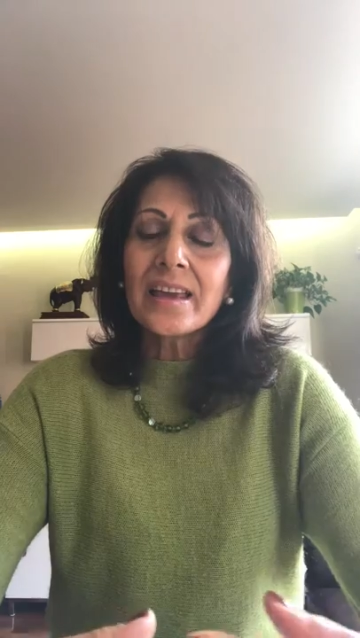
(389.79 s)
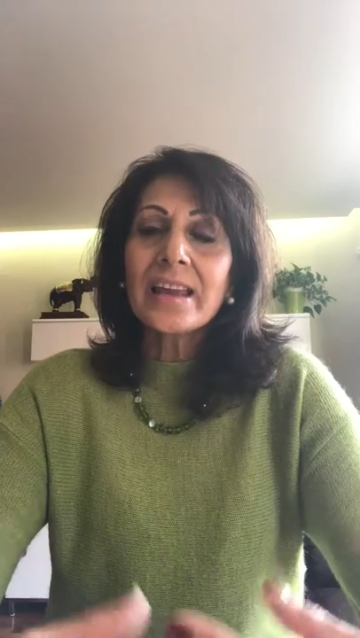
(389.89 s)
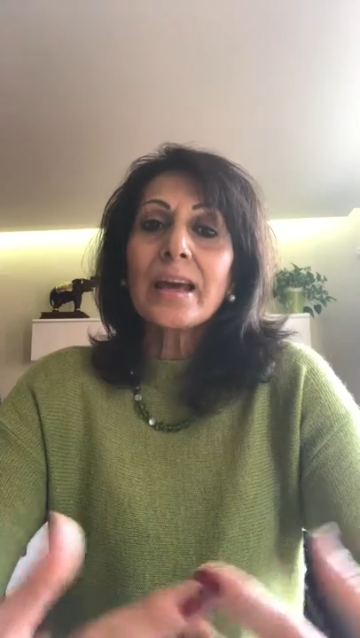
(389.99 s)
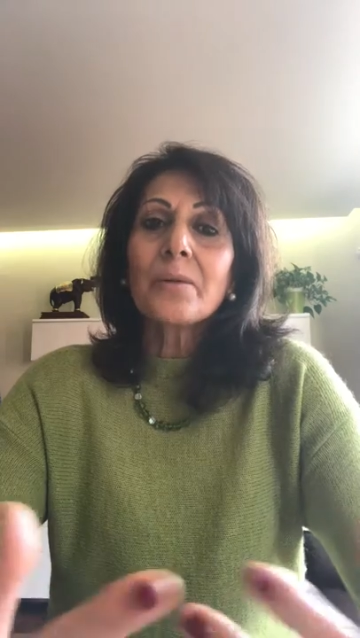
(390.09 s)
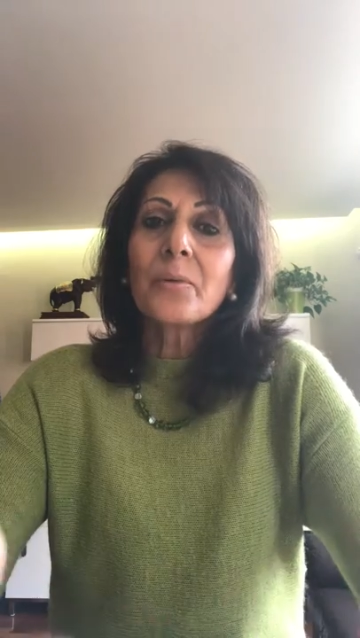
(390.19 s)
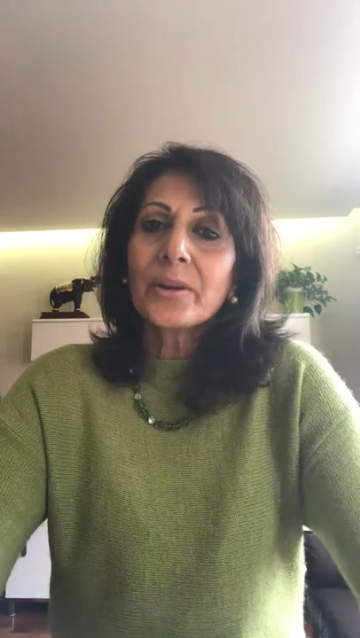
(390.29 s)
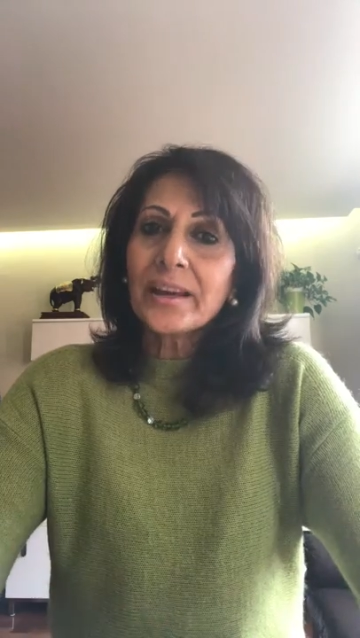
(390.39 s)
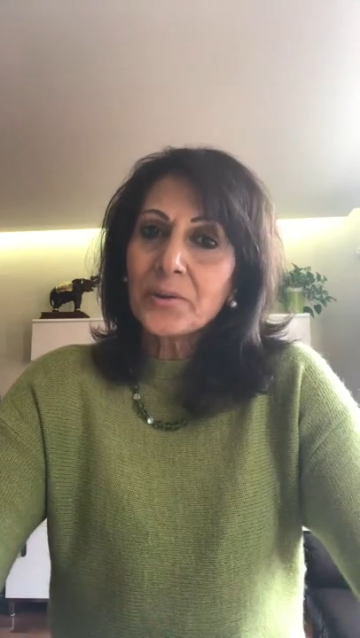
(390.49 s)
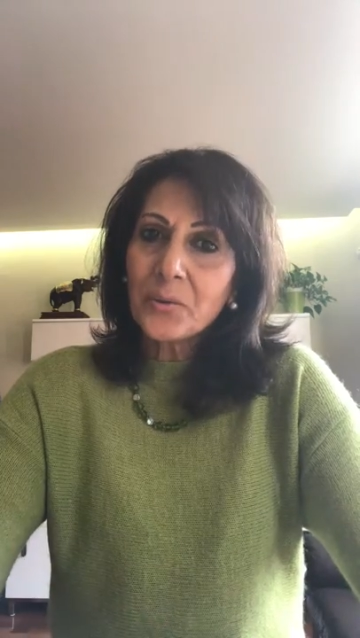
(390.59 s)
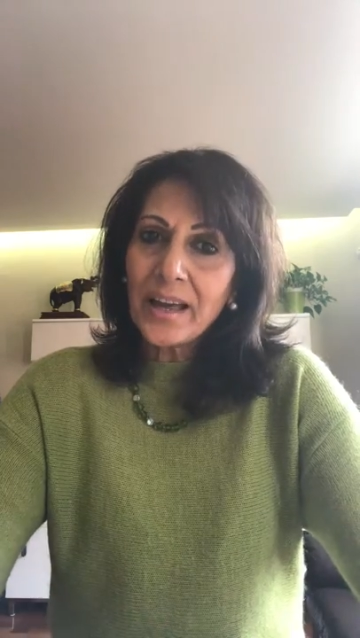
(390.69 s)
y las voy a
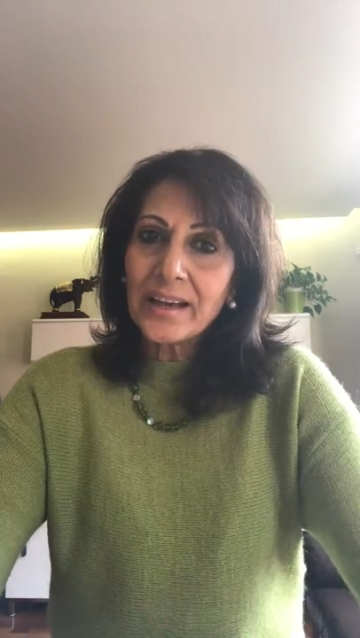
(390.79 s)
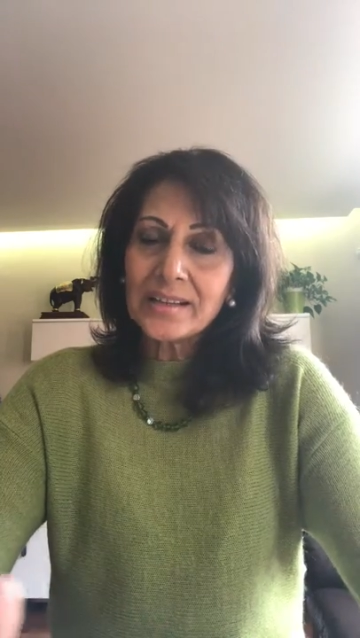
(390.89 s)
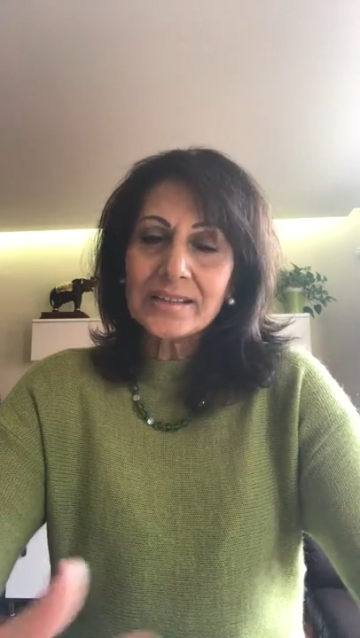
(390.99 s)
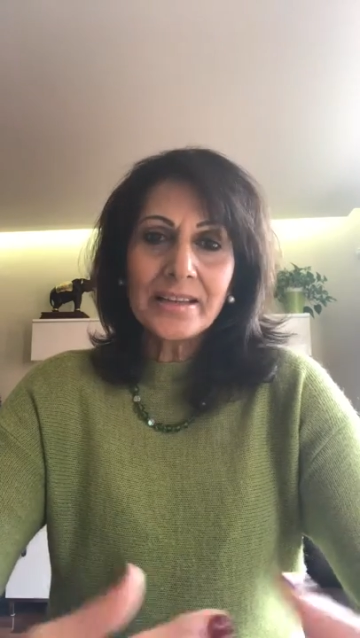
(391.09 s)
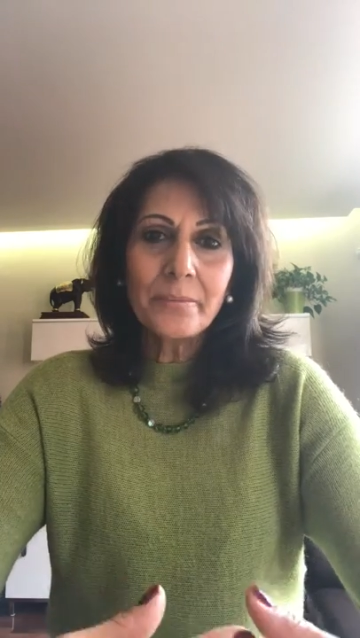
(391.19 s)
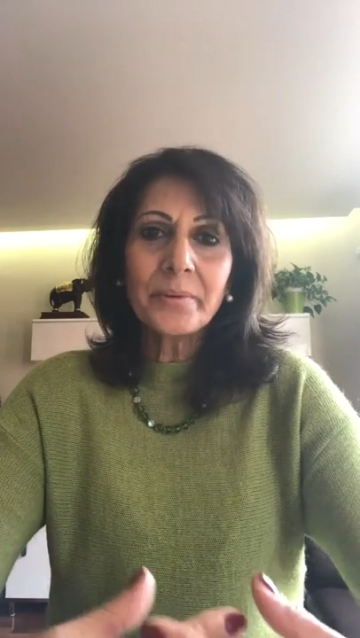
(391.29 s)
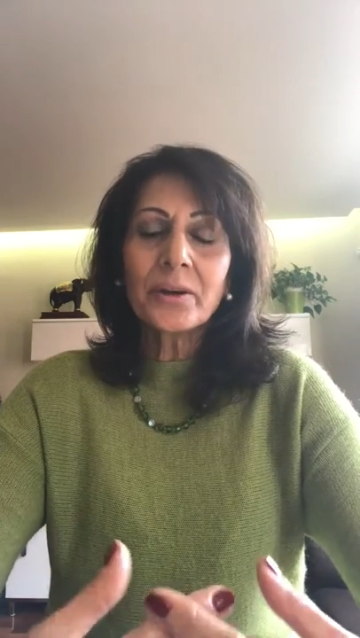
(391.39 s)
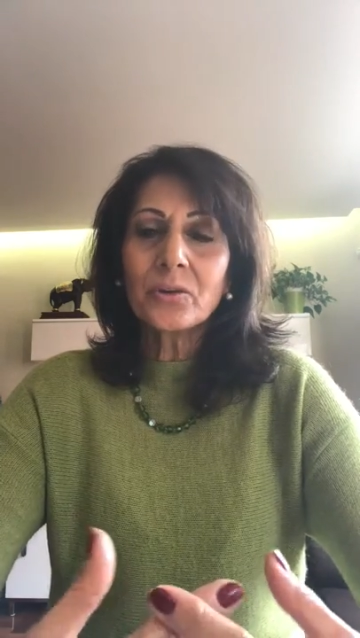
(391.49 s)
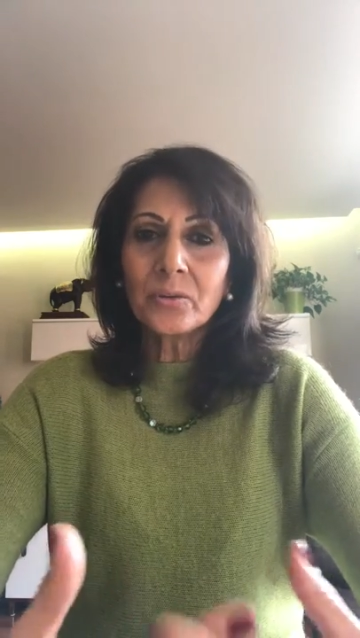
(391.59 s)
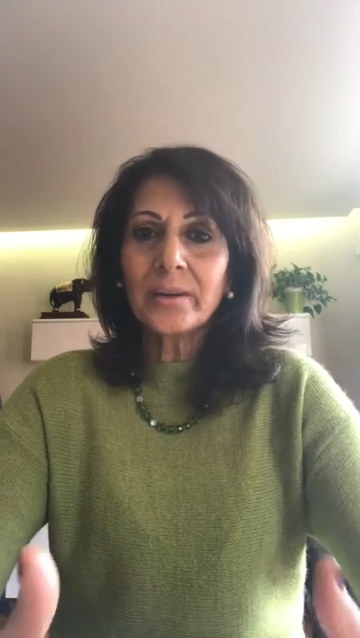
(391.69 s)
ayudar, siempre
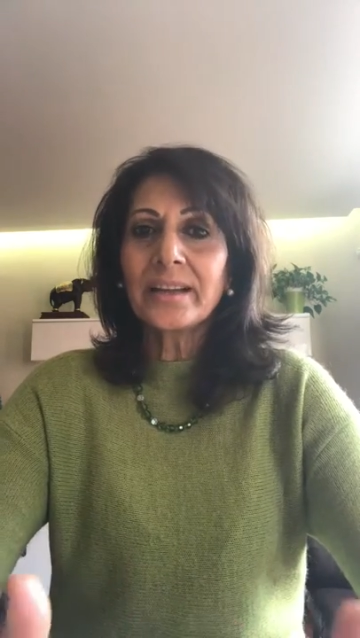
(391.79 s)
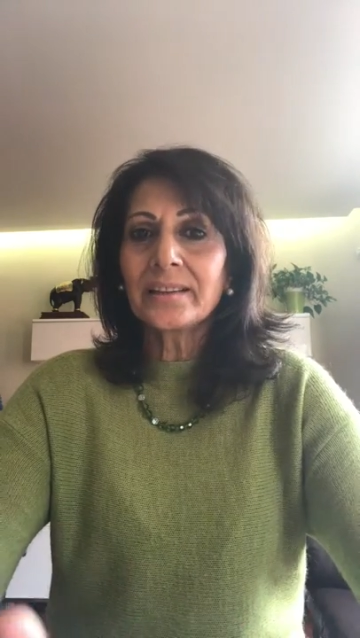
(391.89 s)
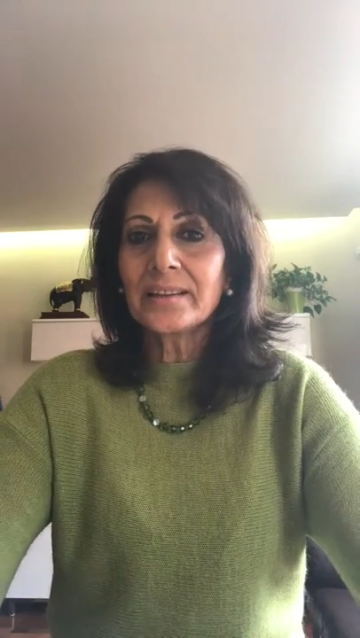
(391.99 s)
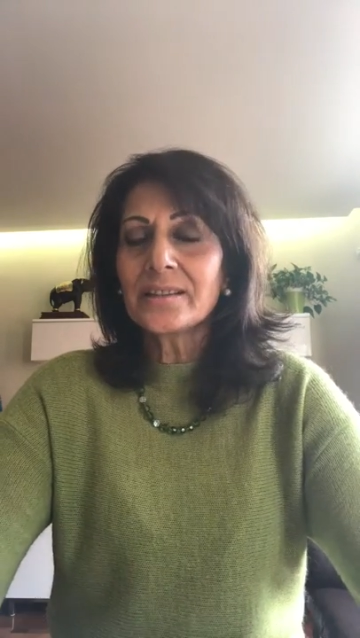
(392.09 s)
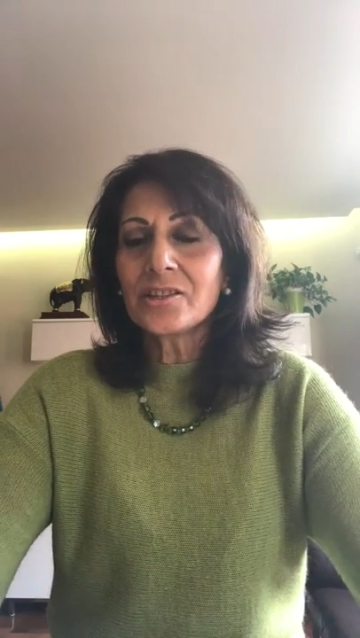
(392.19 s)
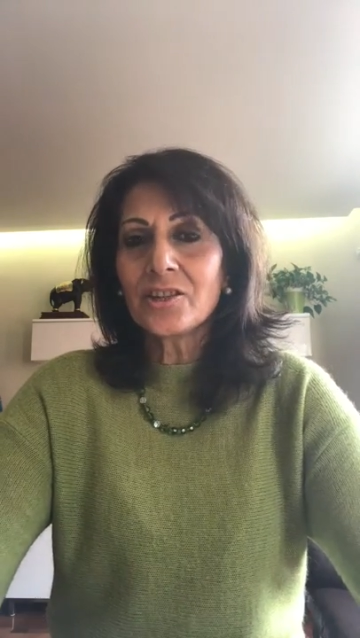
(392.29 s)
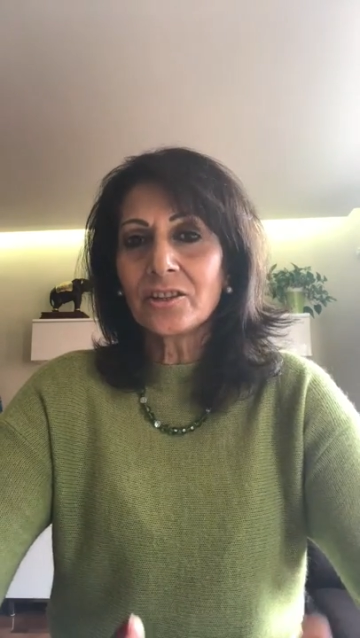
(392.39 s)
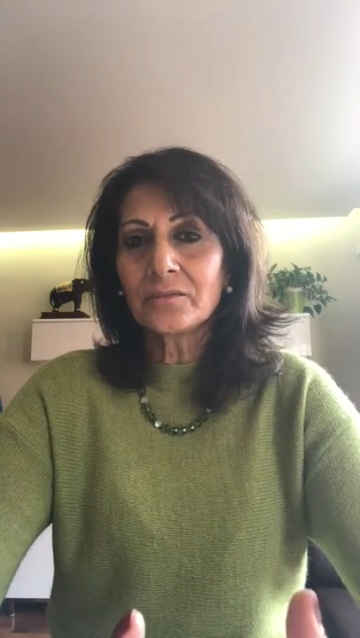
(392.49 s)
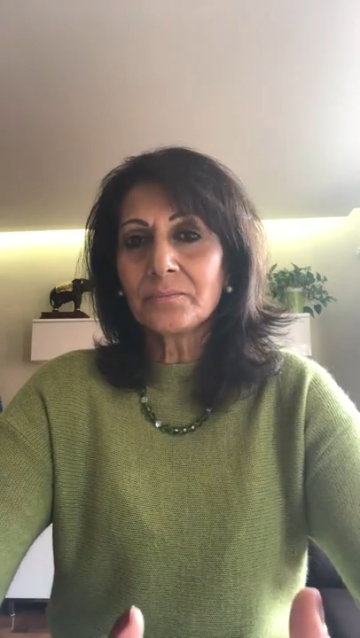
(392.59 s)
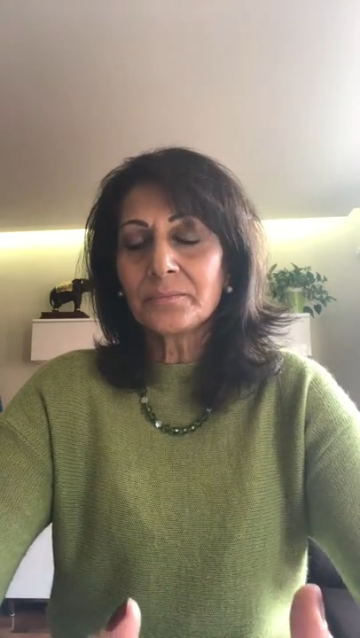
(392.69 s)
con una
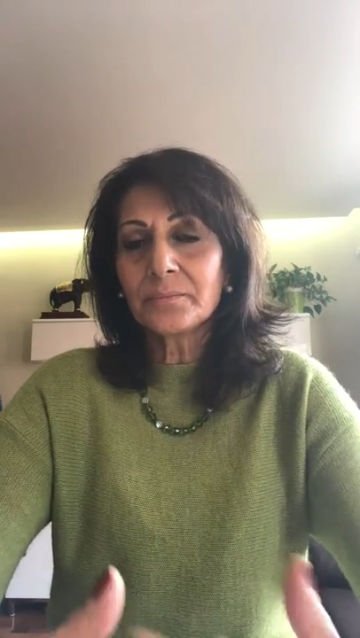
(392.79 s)
intención,